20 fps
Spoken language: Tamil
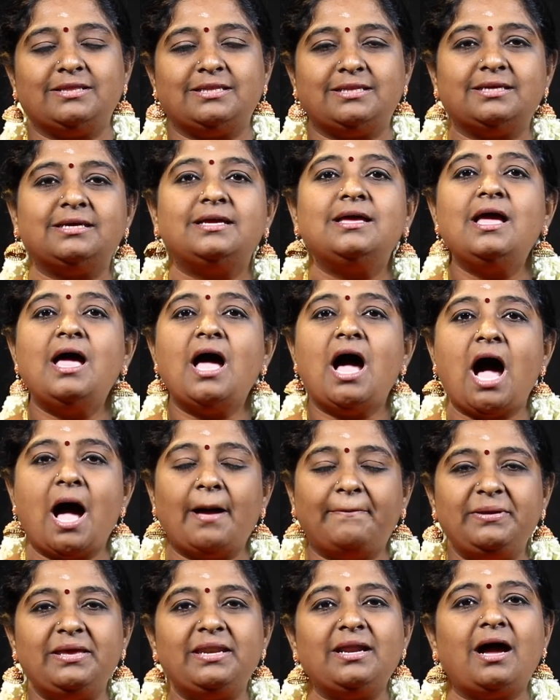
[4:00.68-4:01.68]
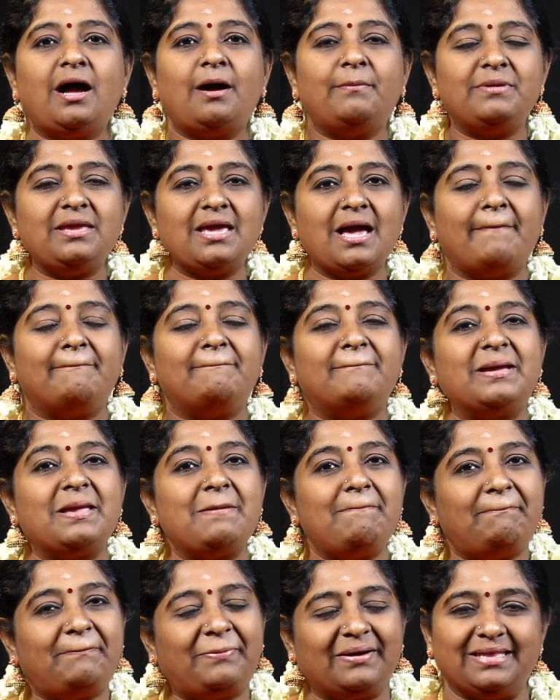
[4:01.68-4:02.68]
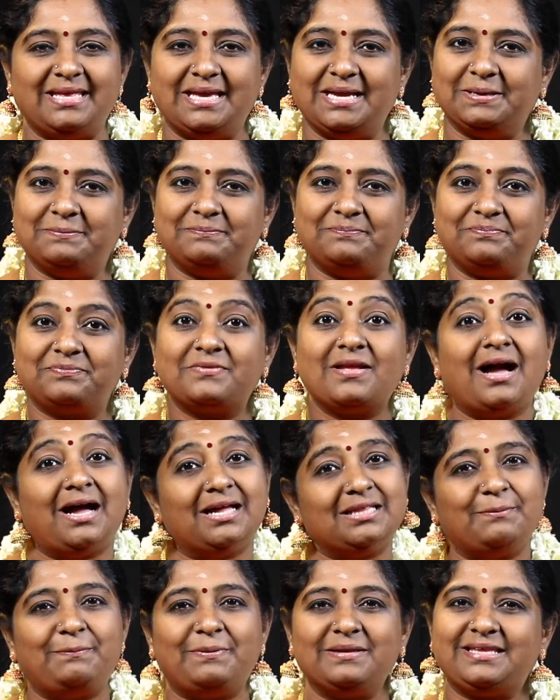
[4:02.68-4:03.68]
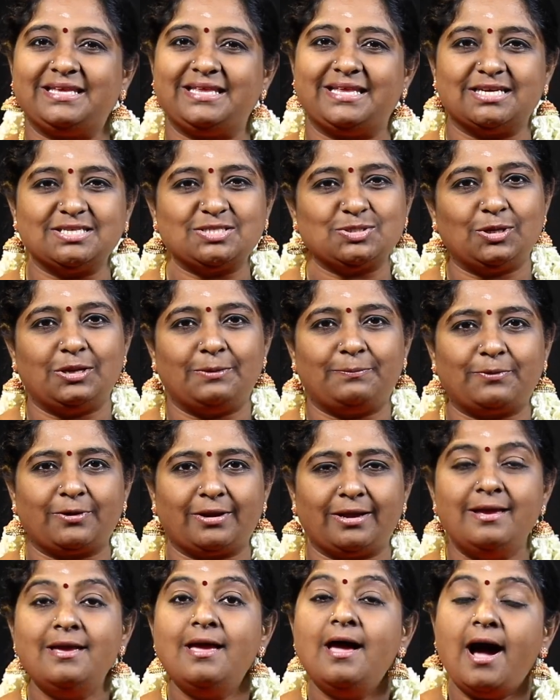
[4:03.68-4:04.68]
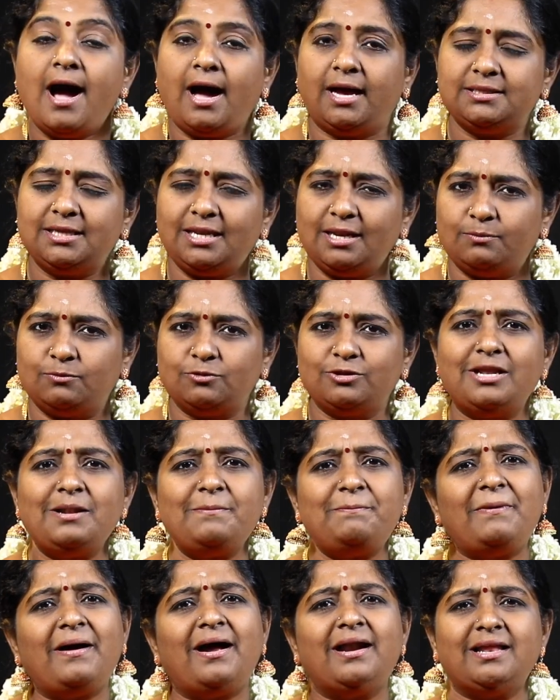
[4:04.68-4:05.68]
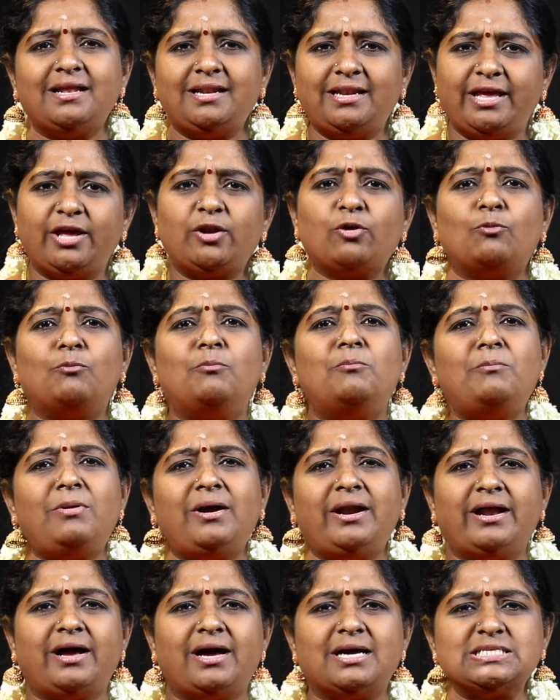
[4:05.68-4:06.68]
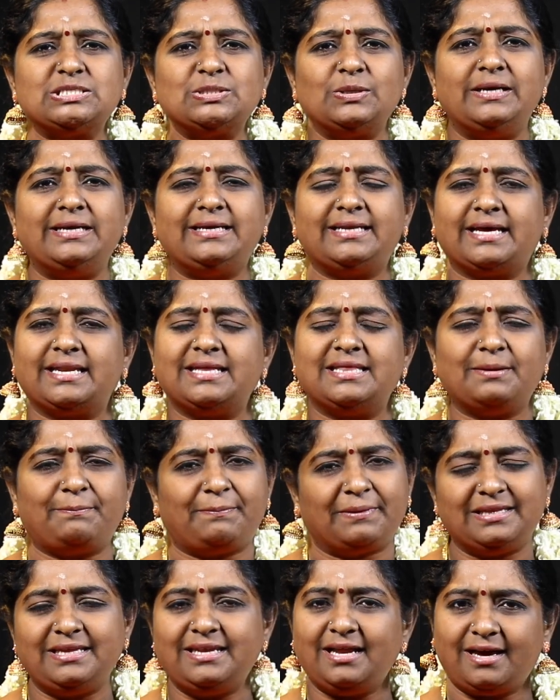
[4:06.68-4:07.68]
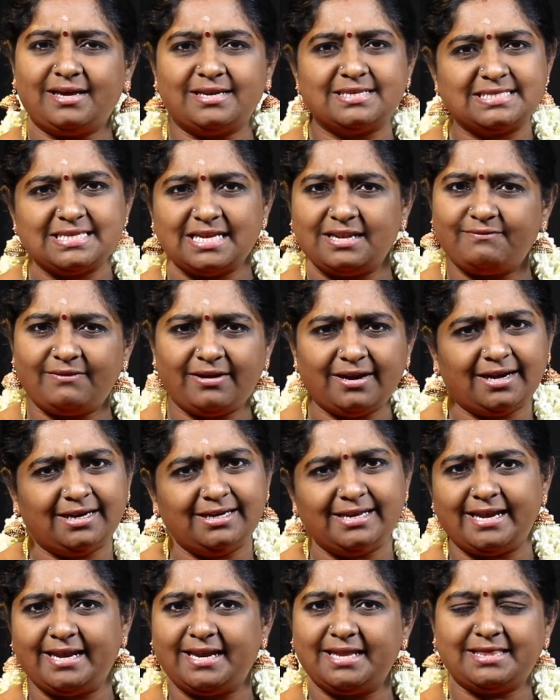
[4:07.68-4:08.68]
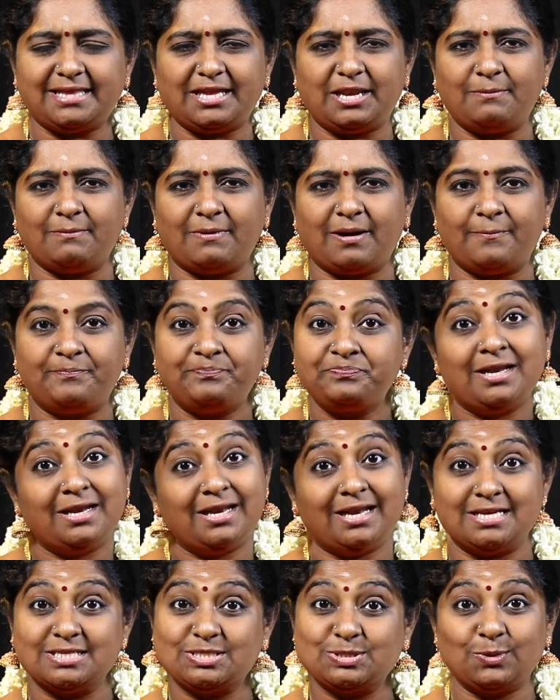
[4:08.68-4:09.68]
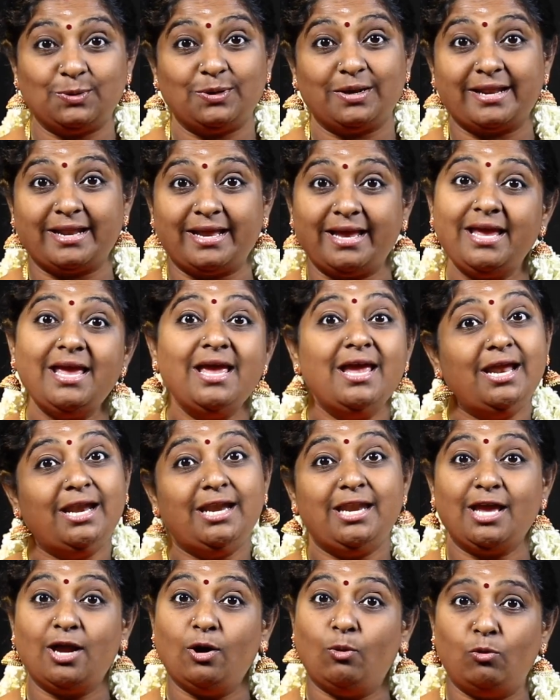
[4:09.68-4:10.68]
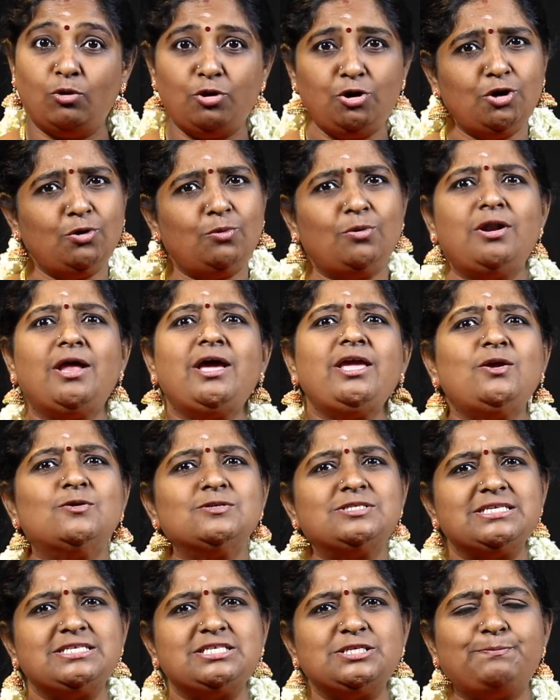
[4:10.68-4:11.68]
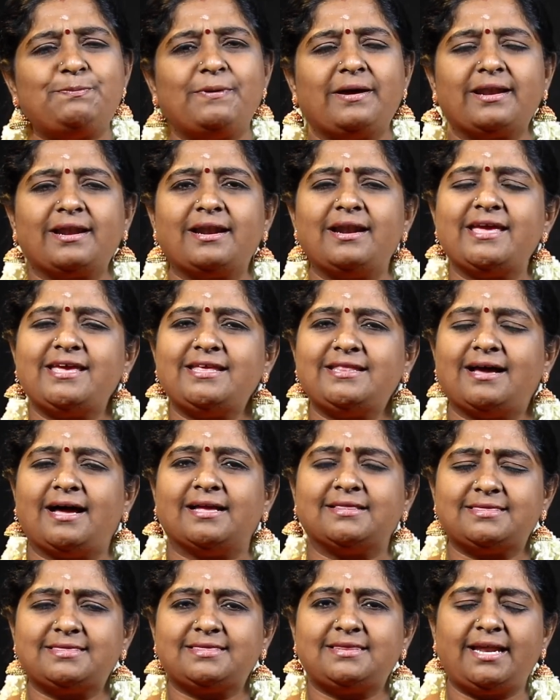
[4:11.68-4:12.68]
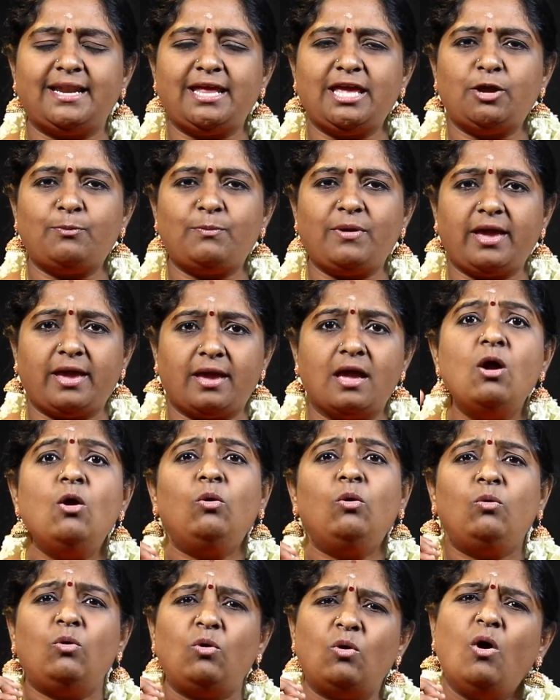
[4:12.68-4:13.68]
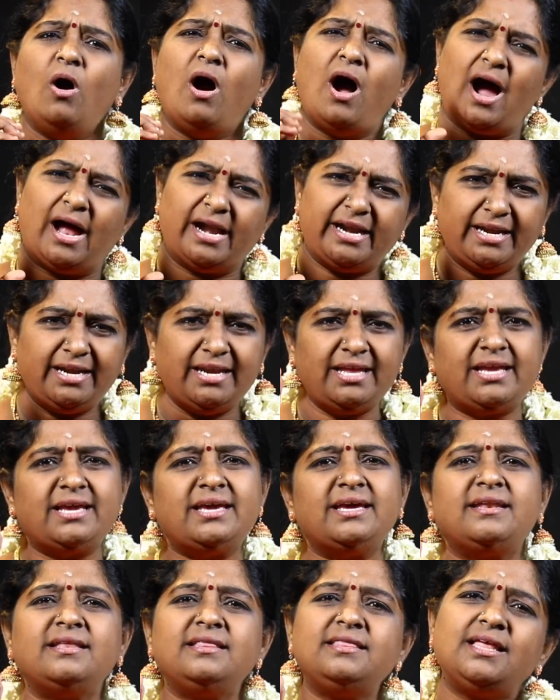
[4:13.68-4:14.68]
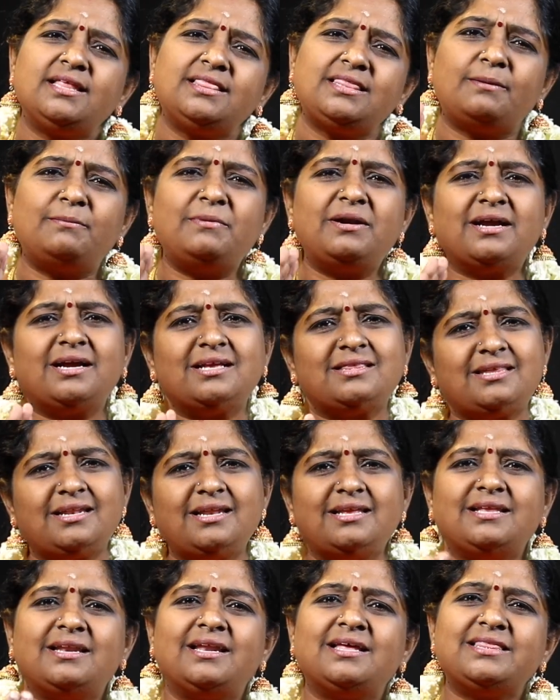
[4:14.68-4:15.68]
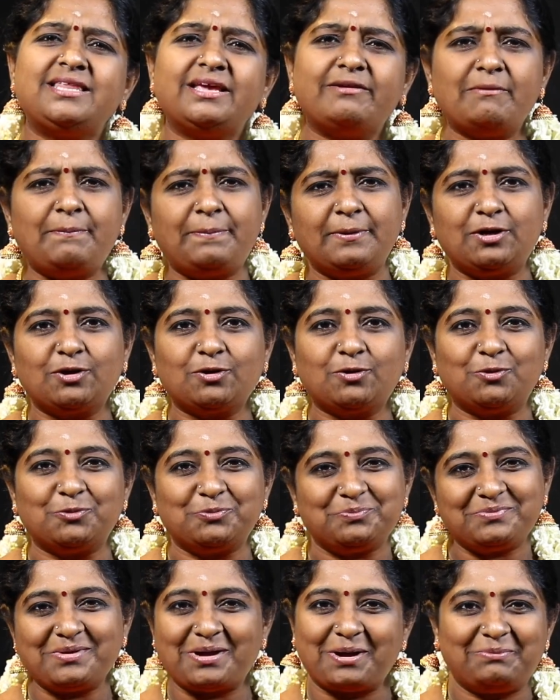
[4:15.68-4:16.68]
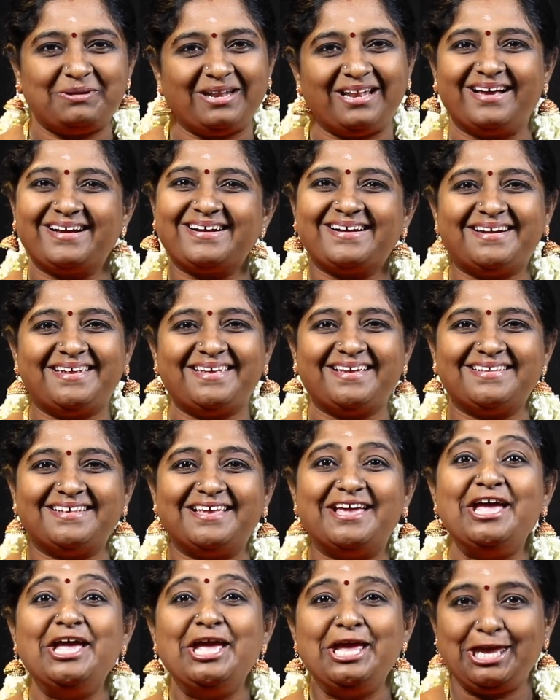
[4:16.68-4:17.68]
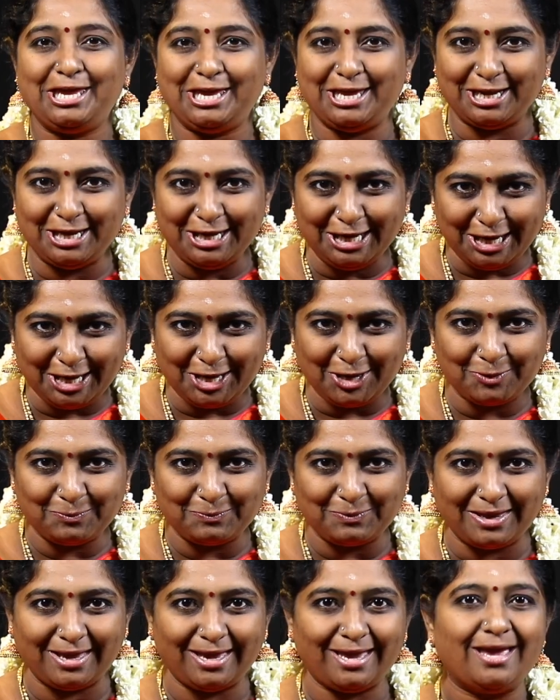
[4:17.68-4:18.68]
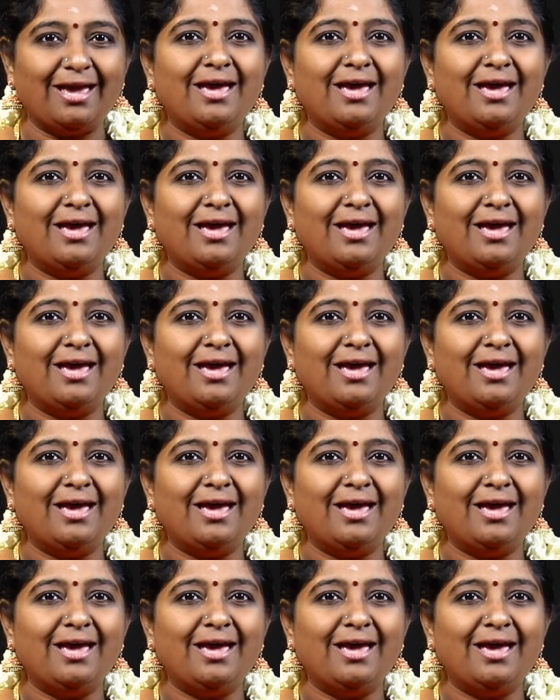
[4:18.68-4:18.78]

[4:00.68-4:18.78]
வந்து அபிராமி அம்மை பதிகம் அதை பற்றி தான் சொல்ல போகிறேன் அதில் முதல் பாடல்லையே ரொம்ப அழகாக சொல்லிட்டார் இந்த பதினாறு செல்வங்கள் என்ன தெரியுமா நான் சொல்கிறேன் நீங்கள் ஒன்று ஒன்றா யோசித்து பாருங்களேன் இது அத்தனையுமே ஓ அன்னைக்கு இருந்த தமிழகத்தில் இதெல்லாம் தேவைப்பட்டிருக்கும் அப்படிலாம் கிடையாது என்றைக்குமே